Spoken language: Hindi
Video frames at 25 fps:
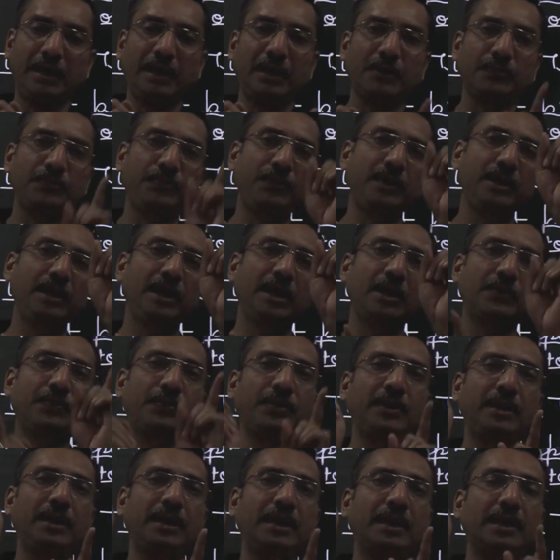एक फिर एक
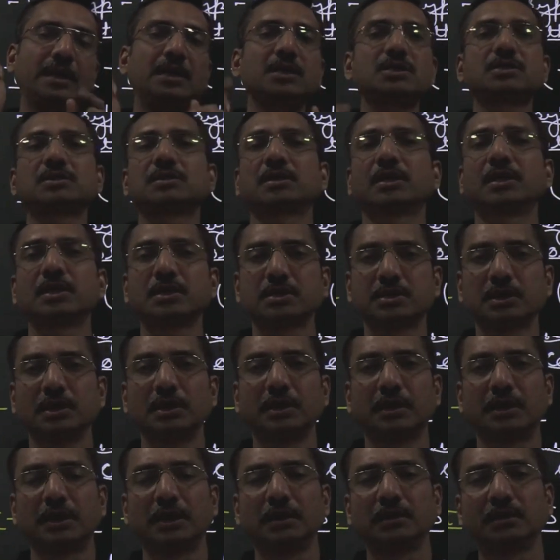फिर एक इस तरह से
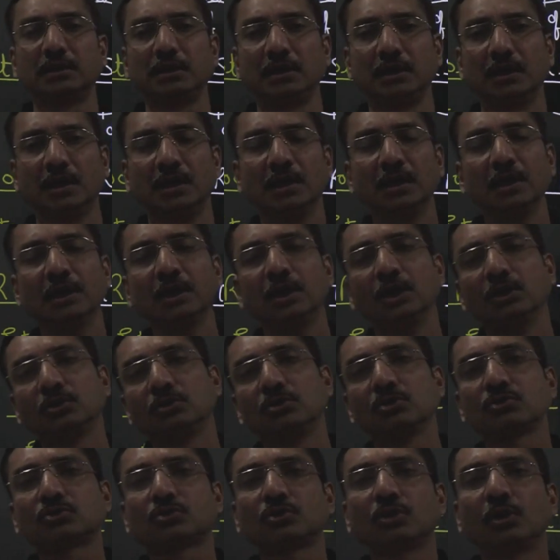निकलती है
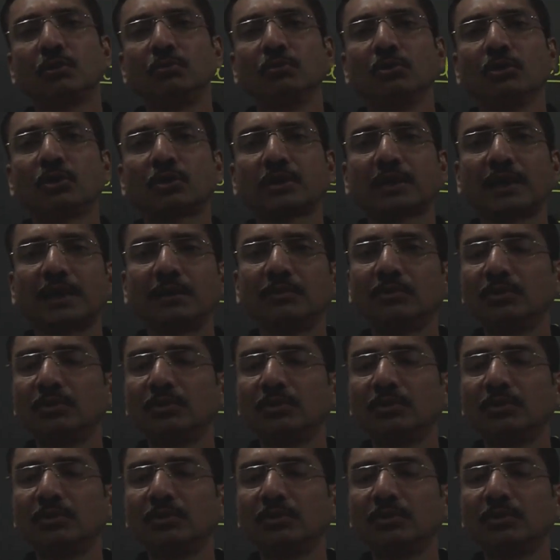तो उसको हम लोग क्या